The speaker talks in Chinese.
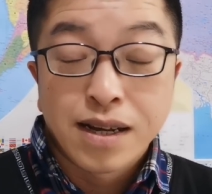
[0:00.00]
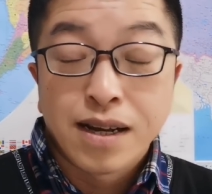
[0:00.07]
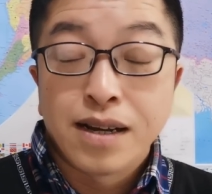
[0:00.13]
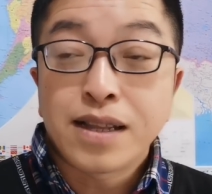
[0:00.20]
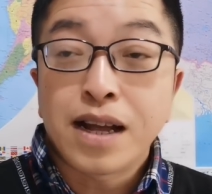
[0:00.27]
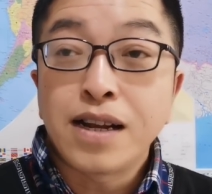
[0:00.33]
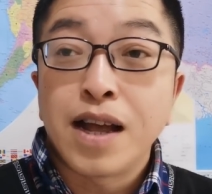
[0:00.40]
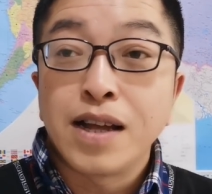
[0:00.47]
呃，
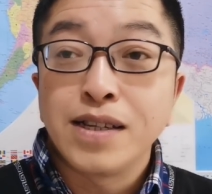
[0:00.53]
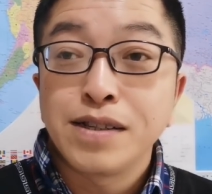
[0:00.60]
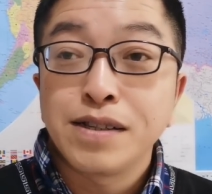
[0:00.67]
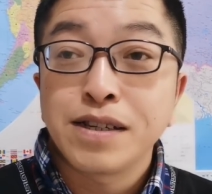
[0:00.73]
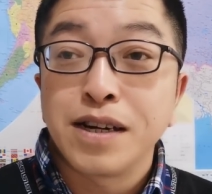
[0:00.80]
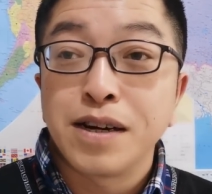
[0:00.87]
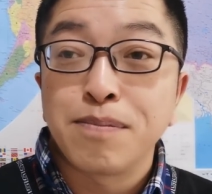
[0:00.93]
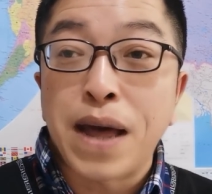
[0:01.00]
当然
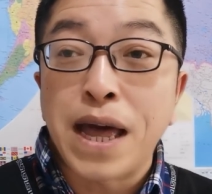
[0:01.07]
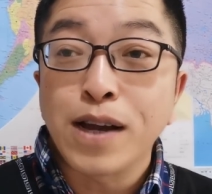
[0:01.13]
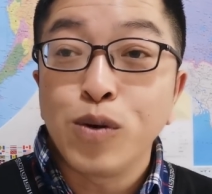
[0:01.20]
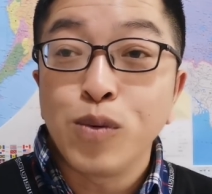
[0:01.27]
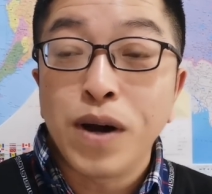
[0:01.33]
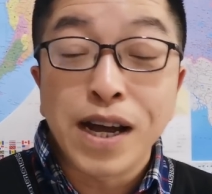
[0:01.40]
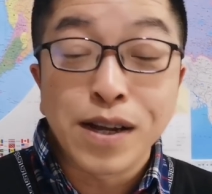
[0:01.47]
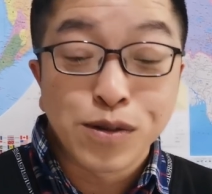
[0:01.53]
这个白
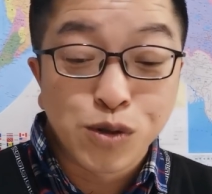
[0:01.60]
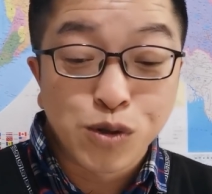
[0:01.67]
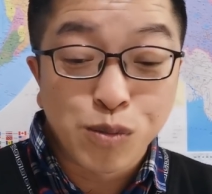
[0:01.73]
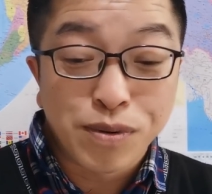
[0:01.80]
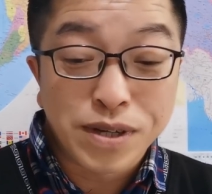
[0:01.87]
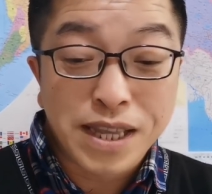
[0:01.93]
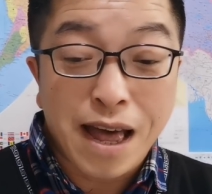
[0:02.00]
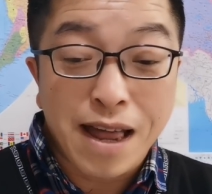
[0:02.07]
宫啊就
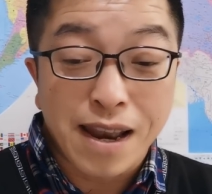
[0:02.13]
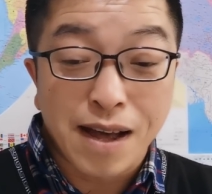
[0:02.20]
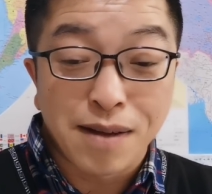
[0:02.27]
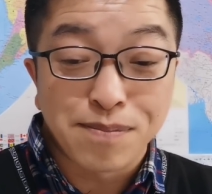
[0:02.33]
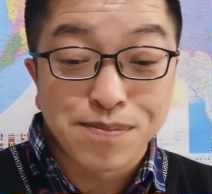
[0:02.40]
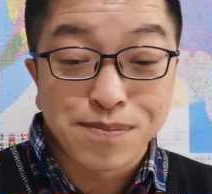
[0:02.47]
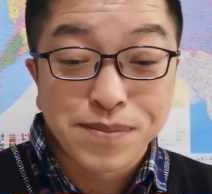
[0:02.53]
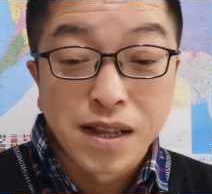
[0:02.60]
不演
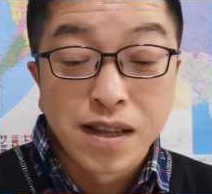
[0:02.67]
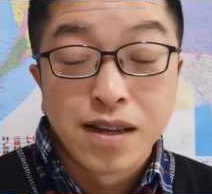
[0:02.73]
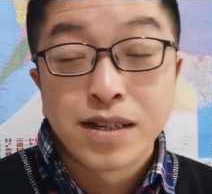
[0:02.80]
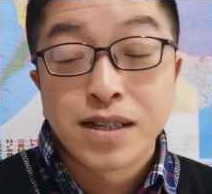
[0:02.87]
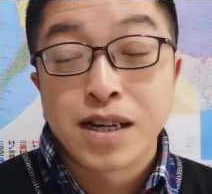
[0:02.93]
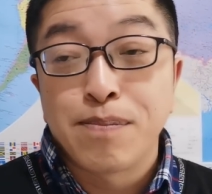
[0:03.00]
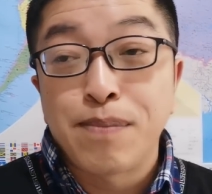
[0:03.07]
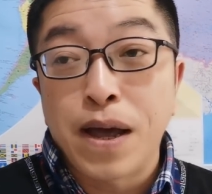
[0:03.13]
了。
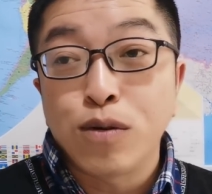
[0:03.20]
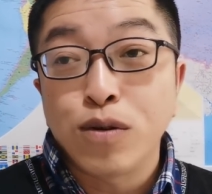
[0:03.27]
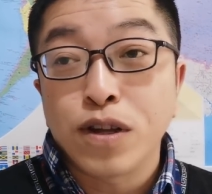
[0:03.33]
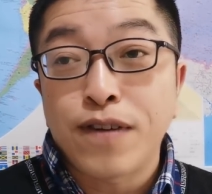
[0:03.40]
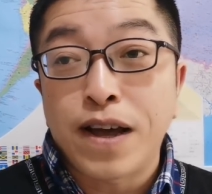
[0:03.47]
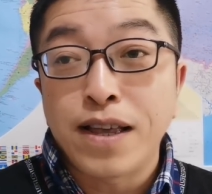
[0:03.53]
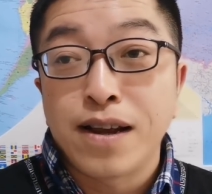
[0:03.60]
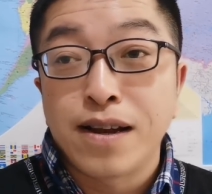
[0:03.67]
这个白宫的
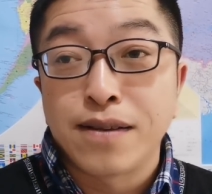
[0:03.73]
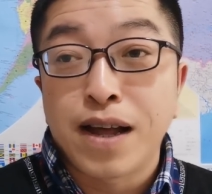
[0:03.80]
发言